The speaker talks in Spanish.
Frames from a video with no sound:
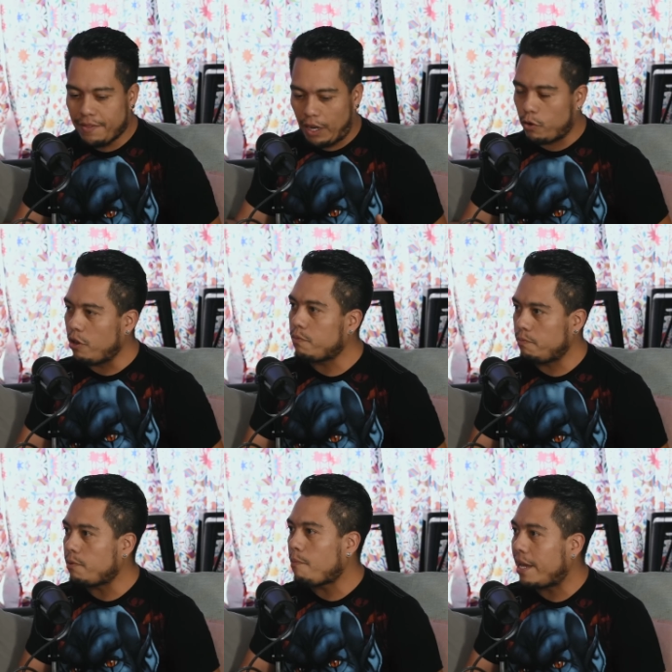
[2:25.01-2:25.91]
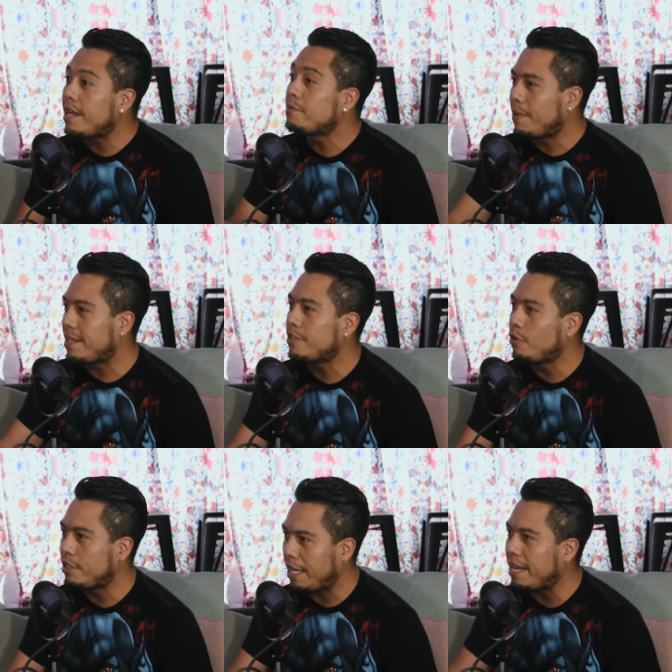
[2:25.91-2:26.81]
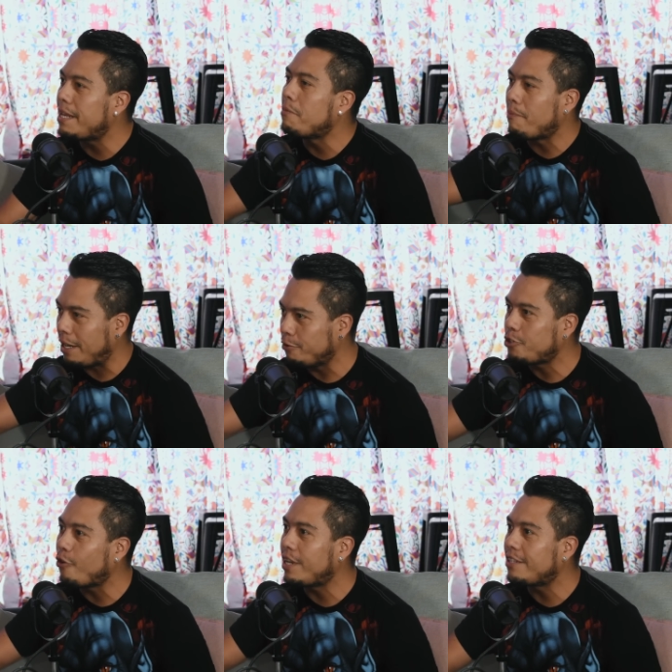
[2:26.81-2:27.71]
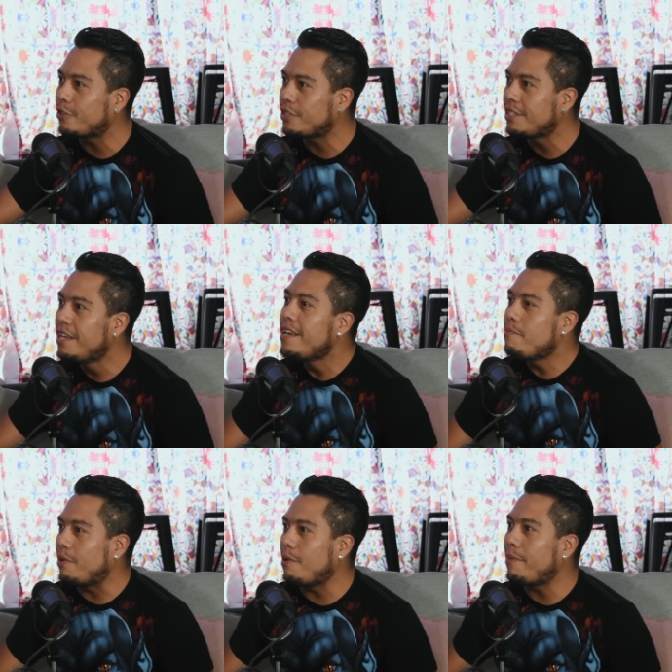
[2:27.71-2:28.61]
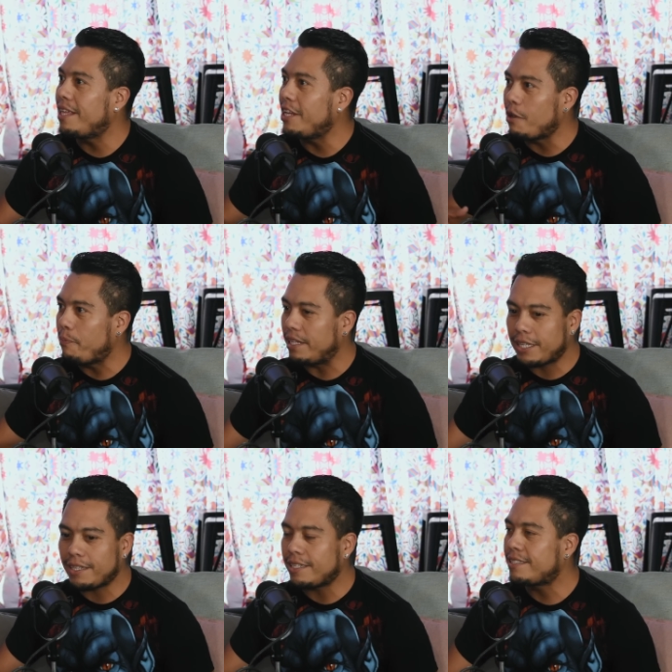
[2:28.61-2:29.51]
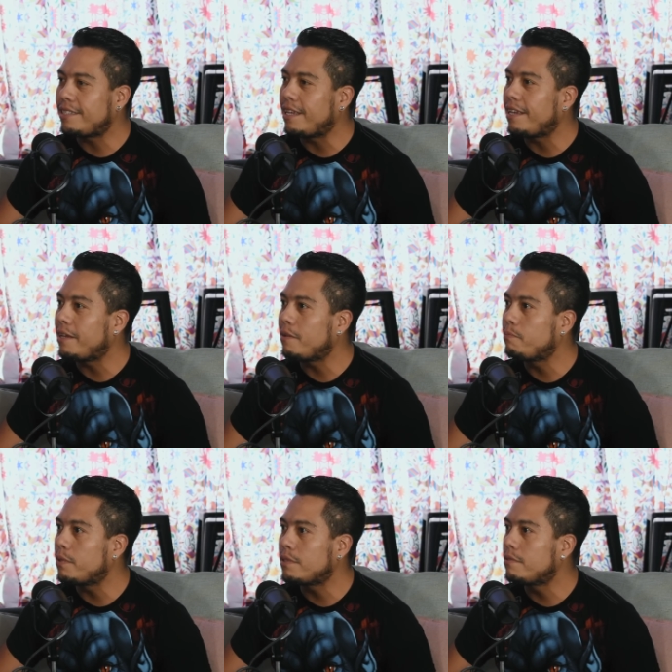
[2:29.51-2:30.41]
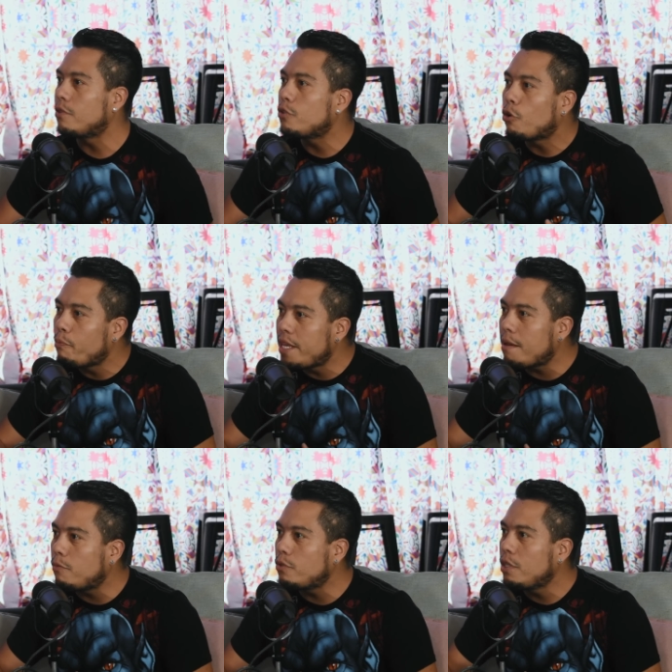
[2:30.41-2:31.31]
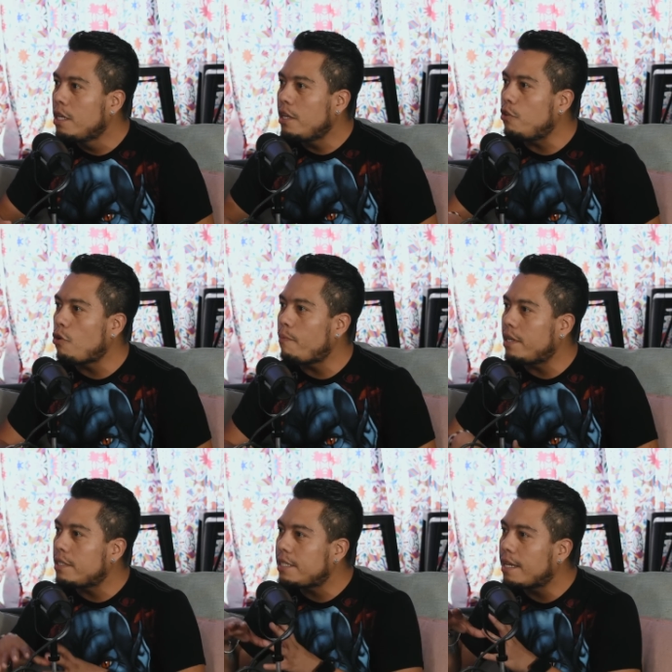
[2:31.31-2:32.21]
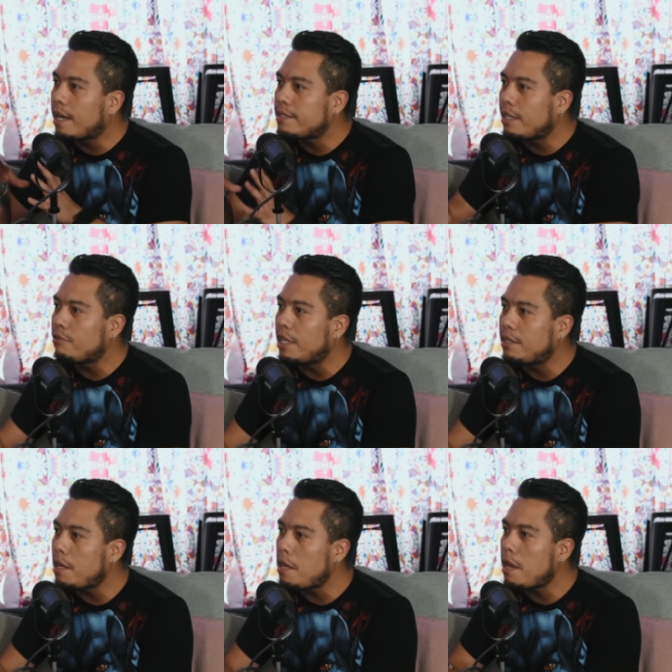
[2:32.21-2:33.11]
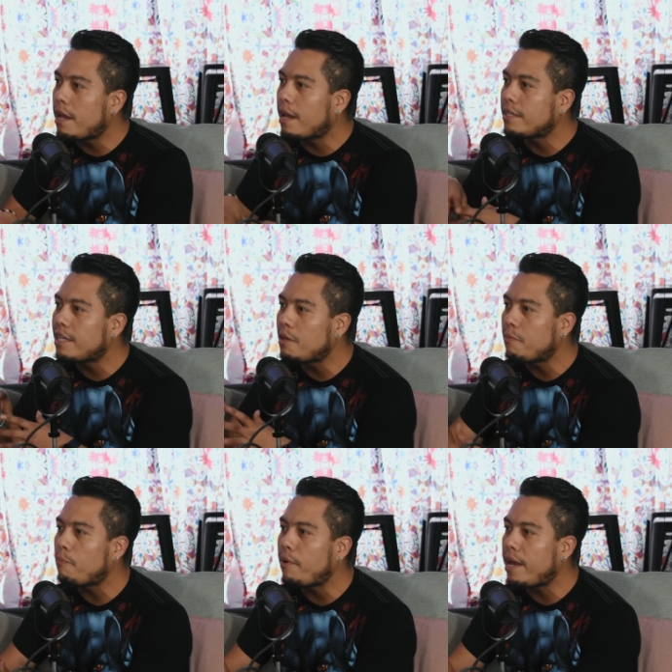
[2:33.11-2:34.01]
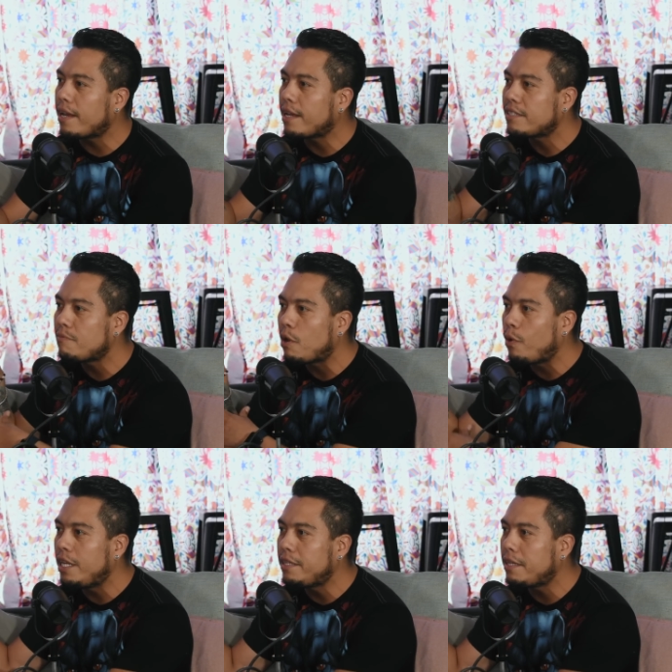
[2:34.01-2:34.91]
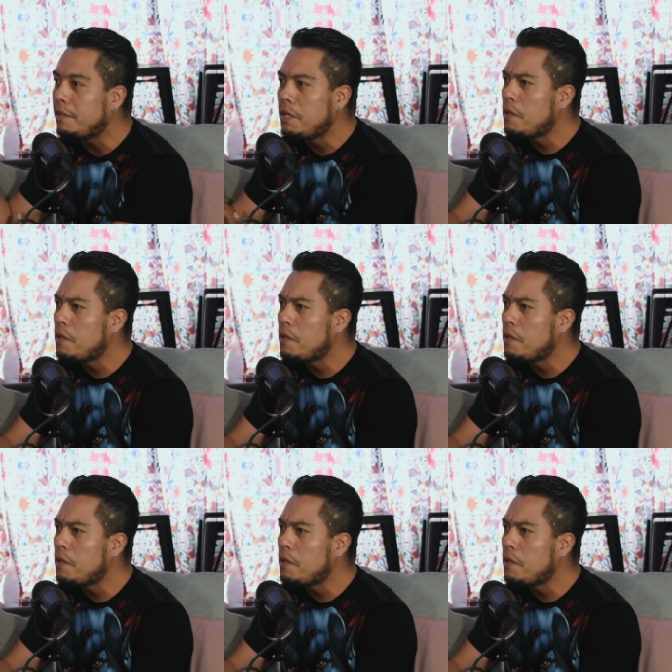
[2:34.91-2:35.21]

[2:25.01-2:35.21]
te lo creo mi mamá es madre soltera y mamá luchona. Entonces, mi mamá de repente, este, pues nos dormíamos y yo amanecía en casa de una tía, en casa de mi papá, en casa de mi abuelita.